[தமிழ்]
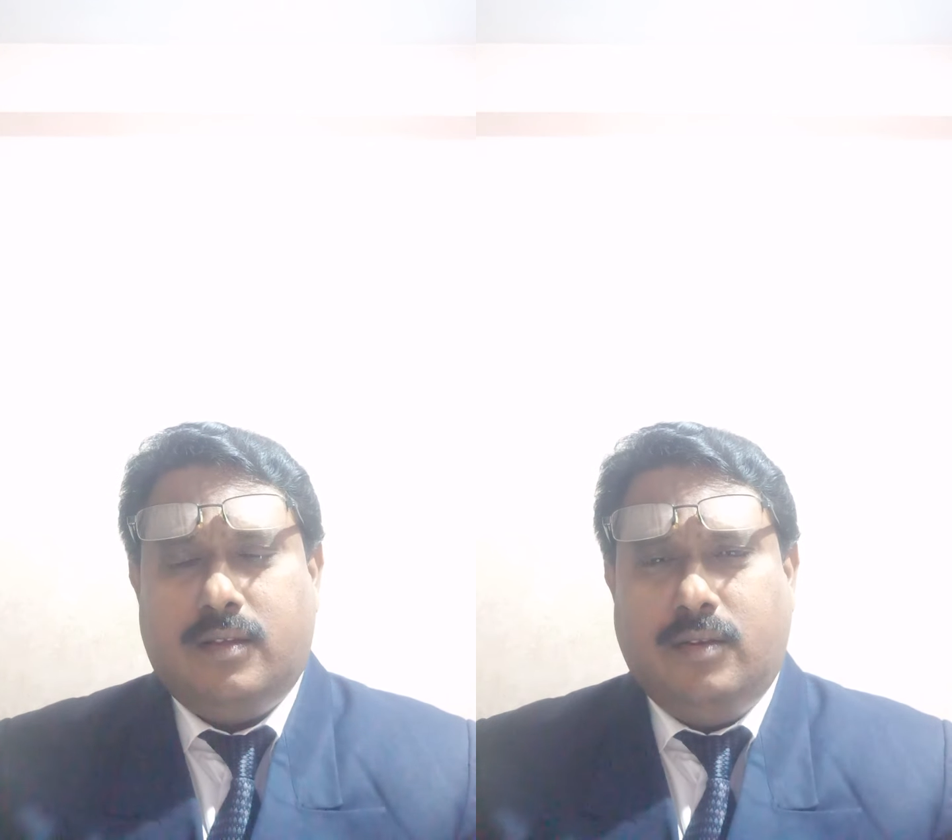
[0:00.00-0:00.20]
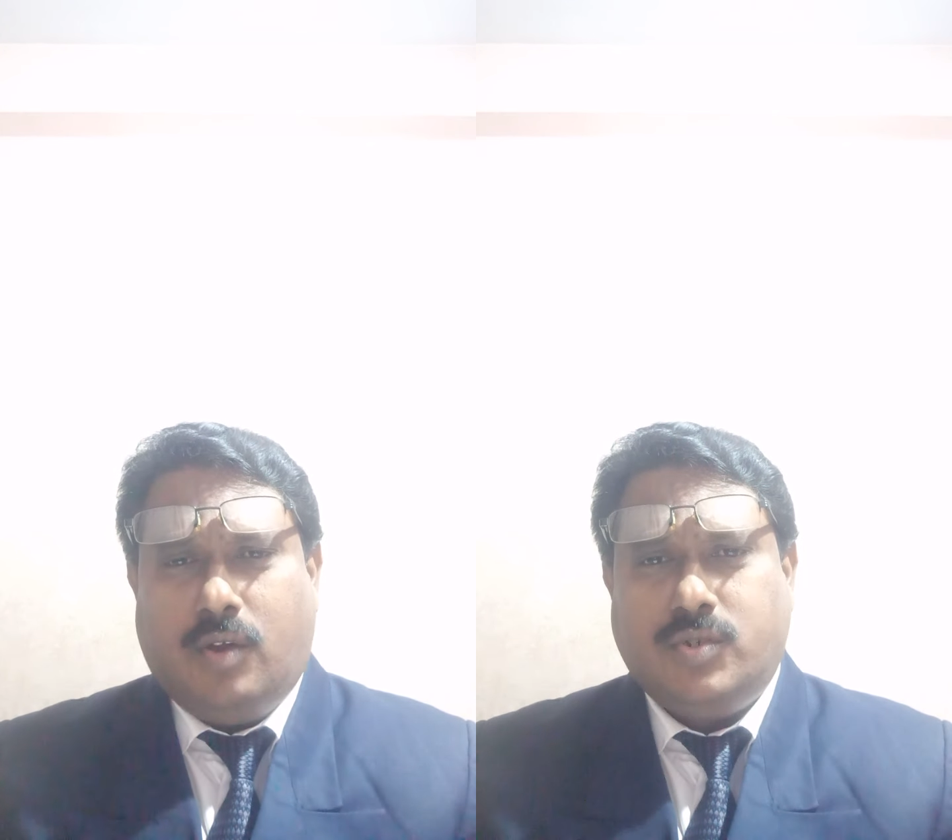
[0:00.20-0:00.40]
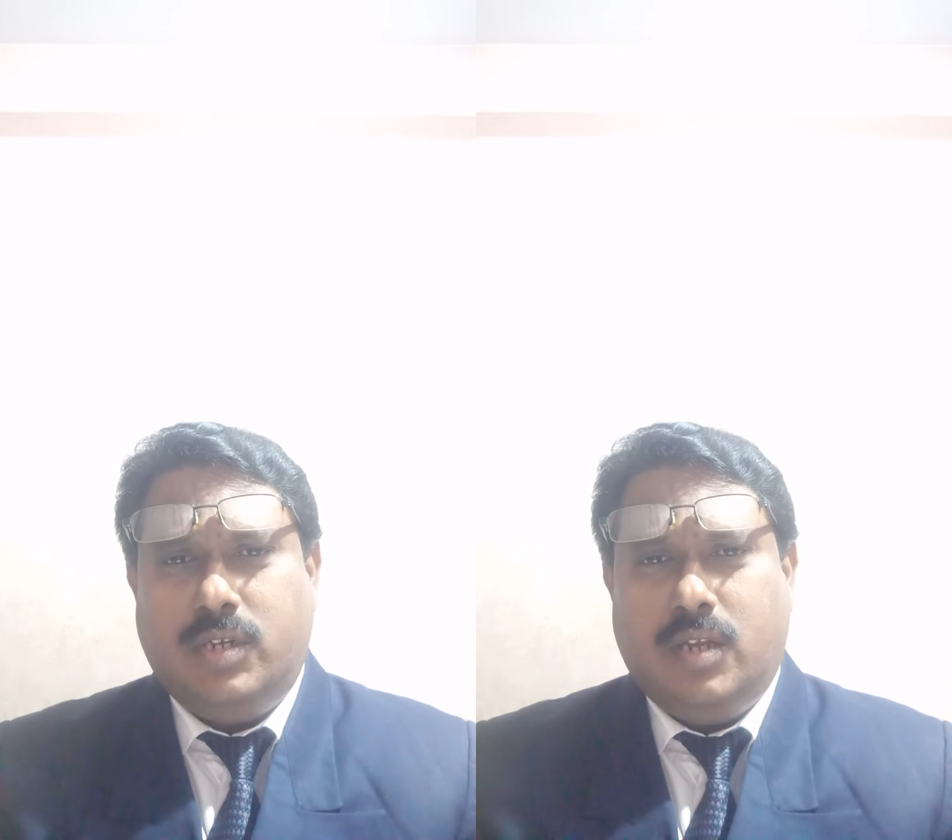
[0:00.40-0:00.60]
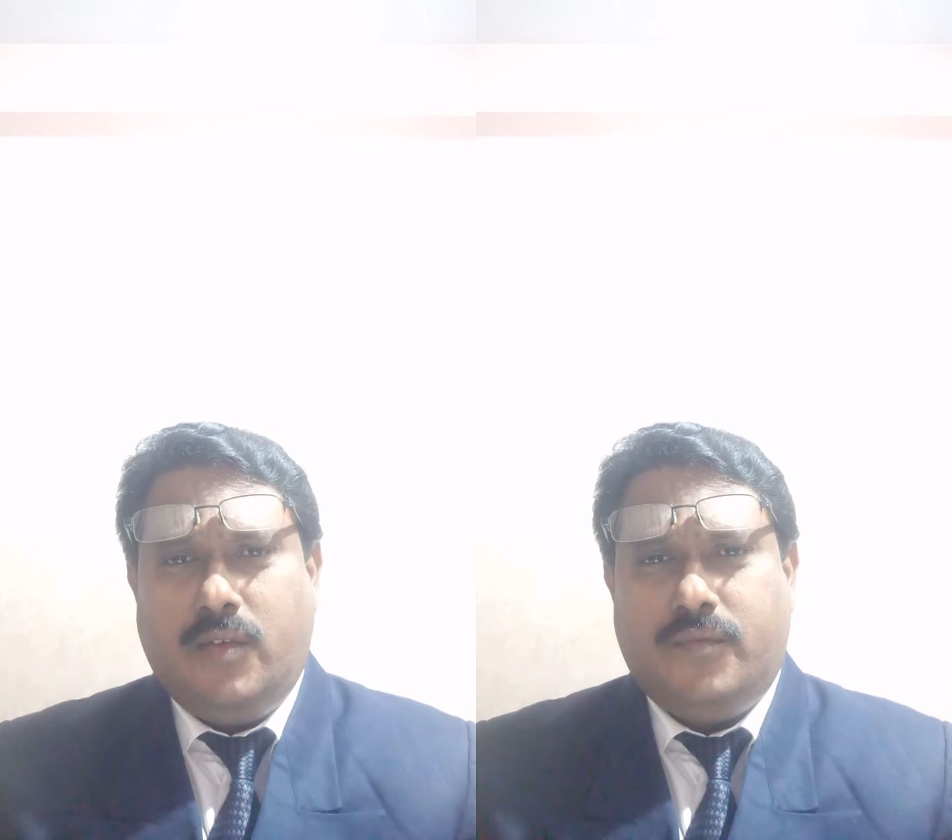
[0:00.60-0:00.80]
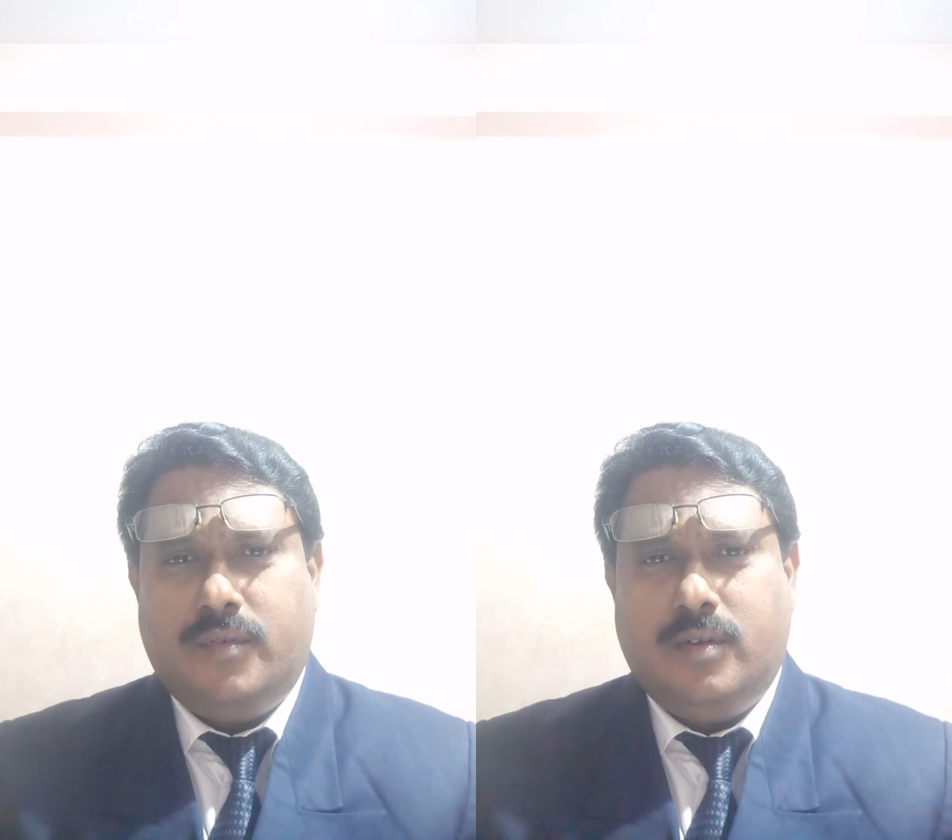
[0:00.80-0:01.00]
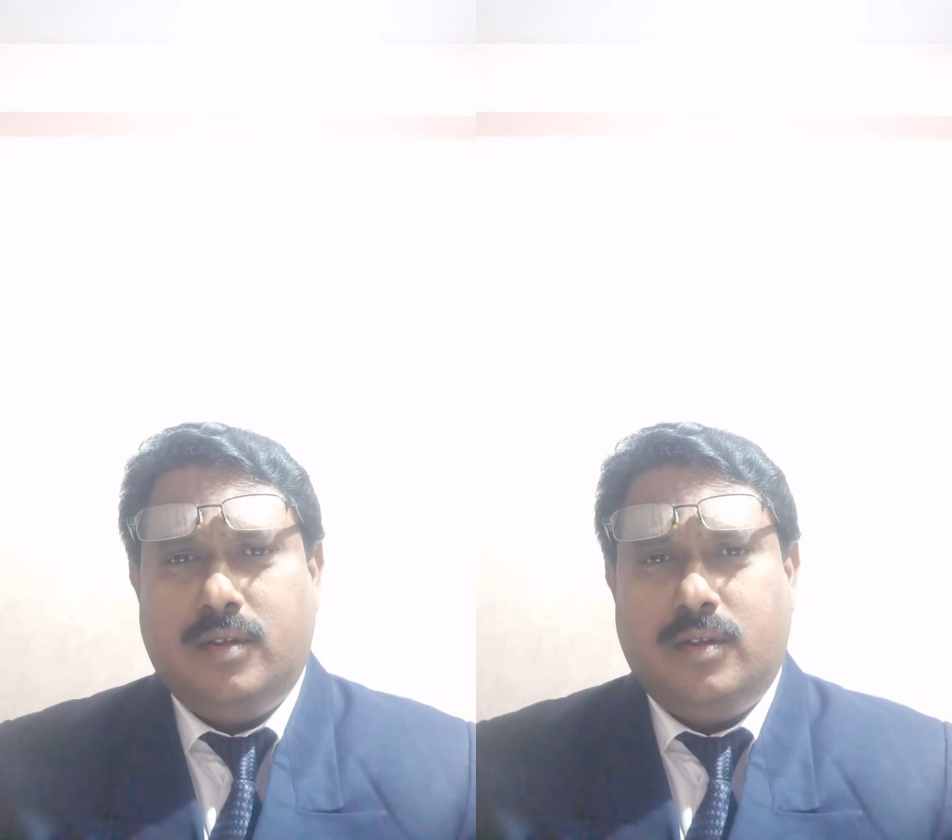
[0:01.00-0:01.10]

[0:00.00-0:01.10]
டாக்டரின் ஆஃப்